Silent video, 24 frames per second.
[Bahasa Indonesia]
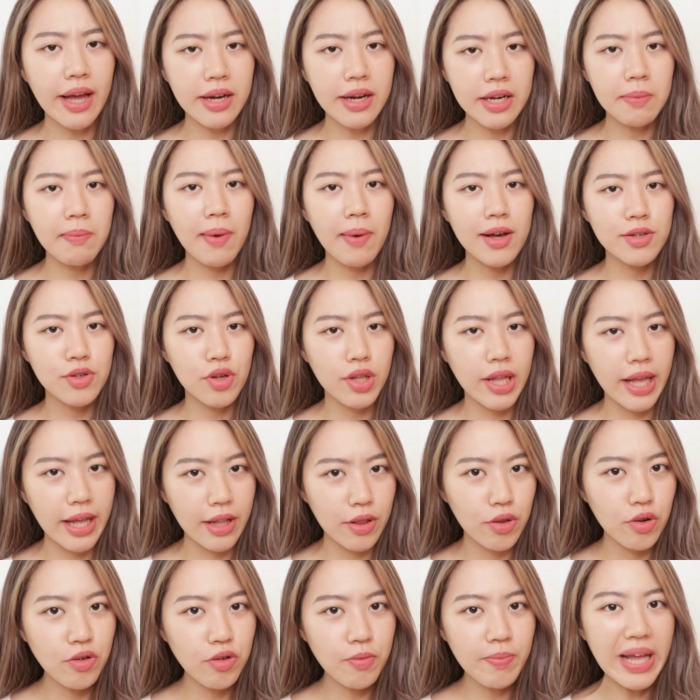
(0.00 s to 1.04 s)
yang dimaksud
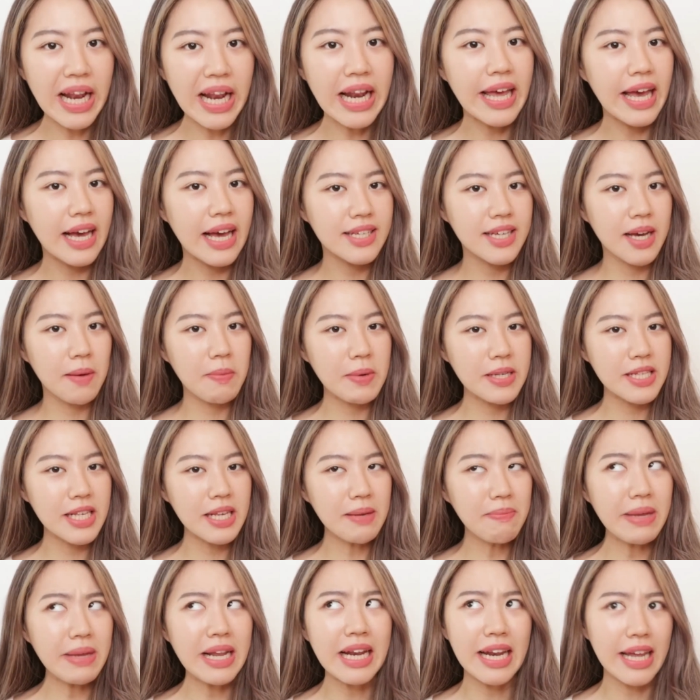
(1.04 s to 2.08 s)
itu milia siapa
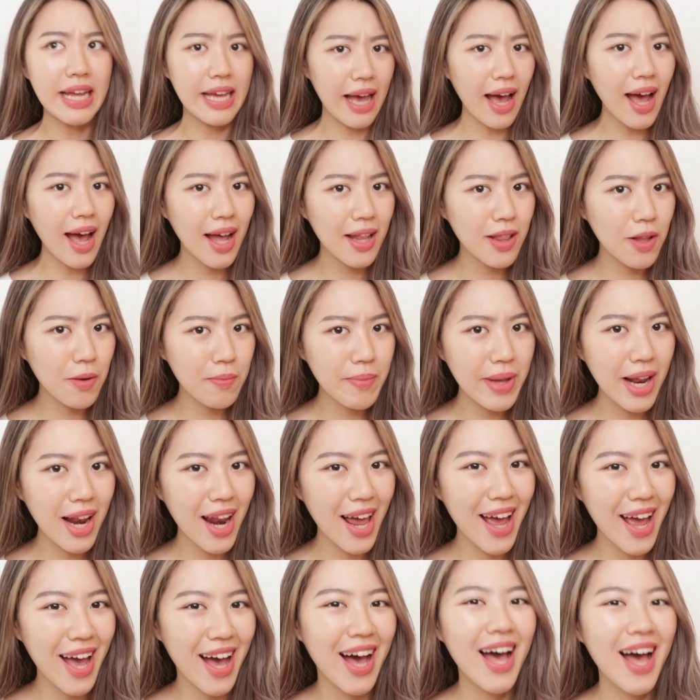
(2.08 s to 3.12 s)
sih? Milia atau
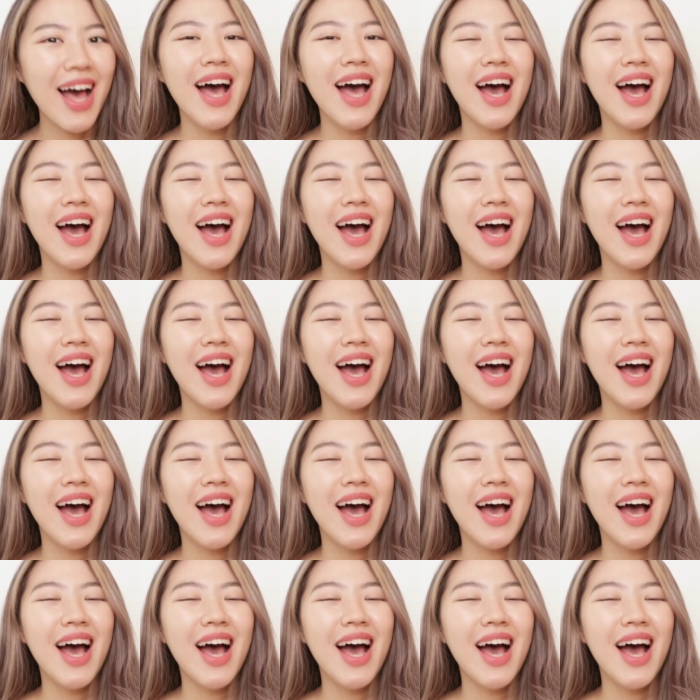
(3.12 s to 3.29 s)
milia?